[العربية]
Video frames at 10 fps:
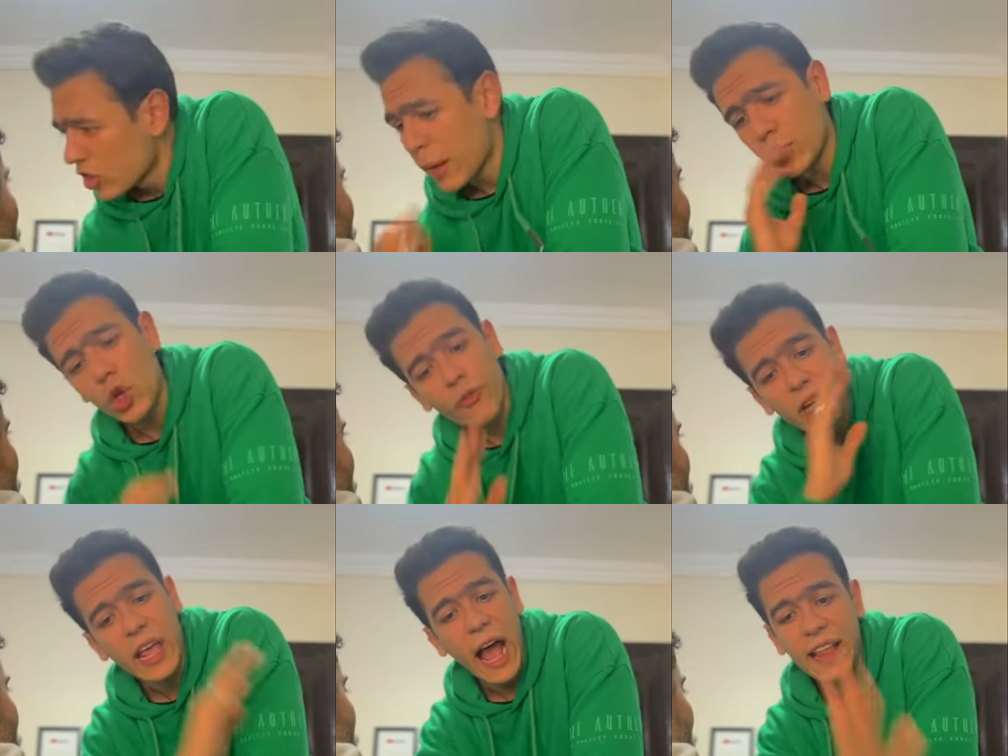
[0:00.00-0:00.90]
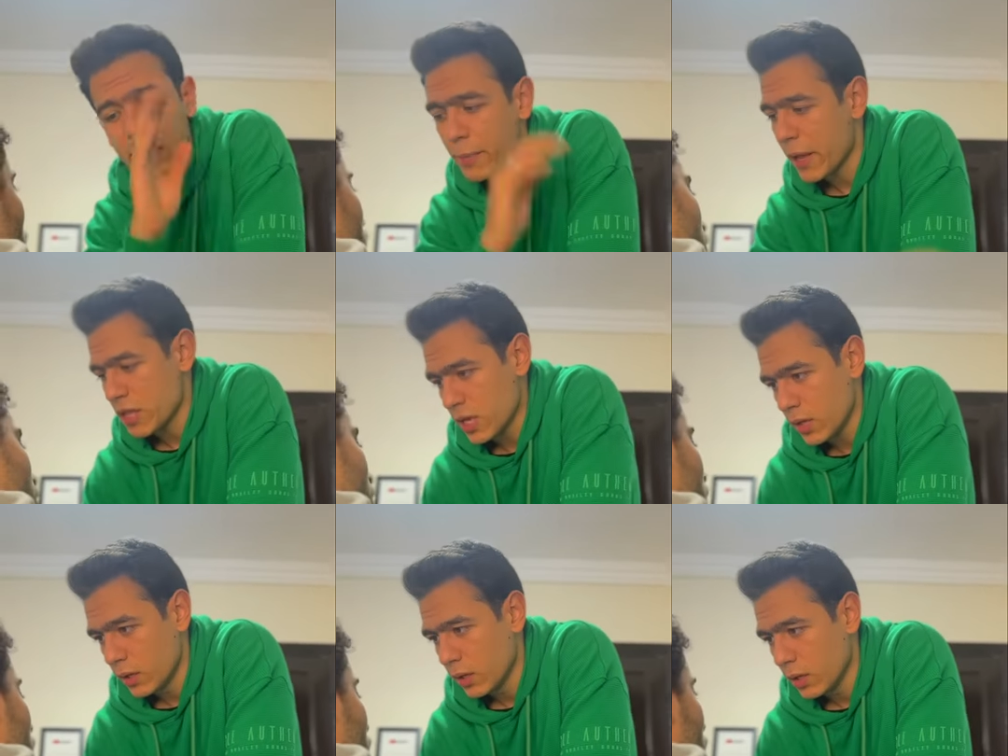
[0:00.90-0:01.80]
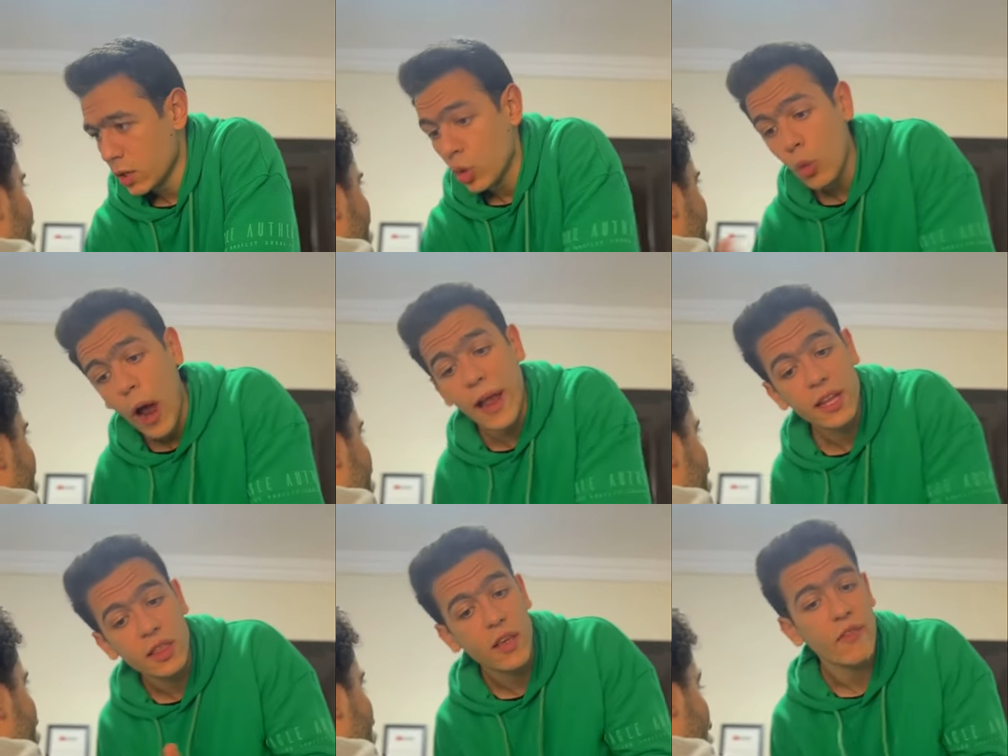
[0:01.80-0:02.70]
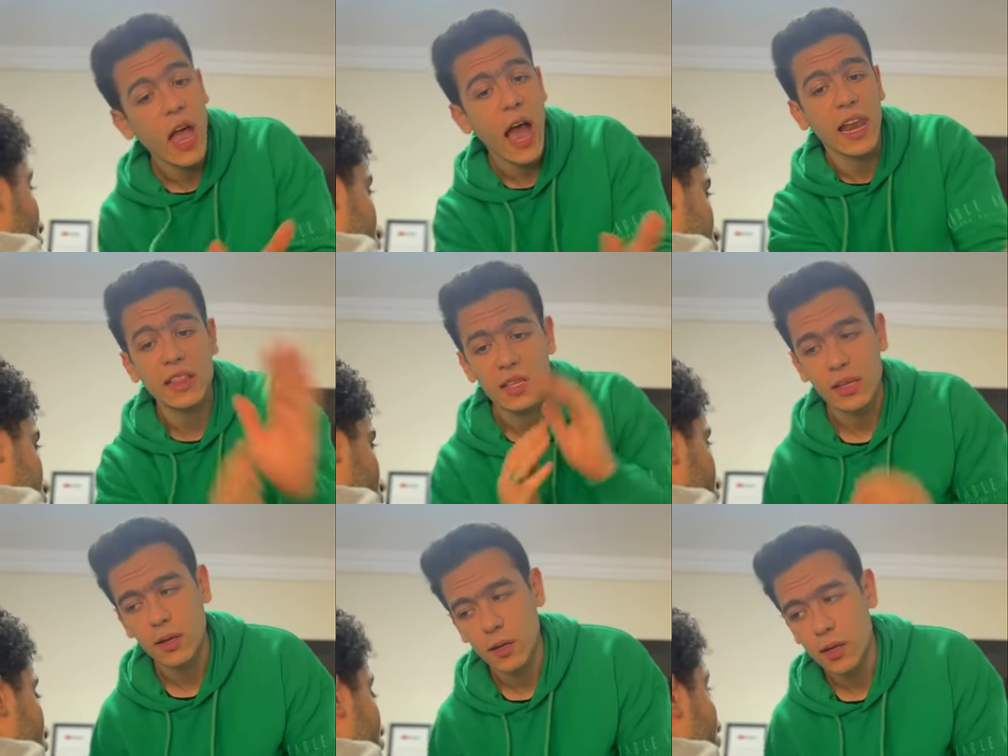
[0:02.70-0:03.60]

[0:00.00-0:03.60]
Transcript: طب شوف لي حد بديل وهنتفق على ديل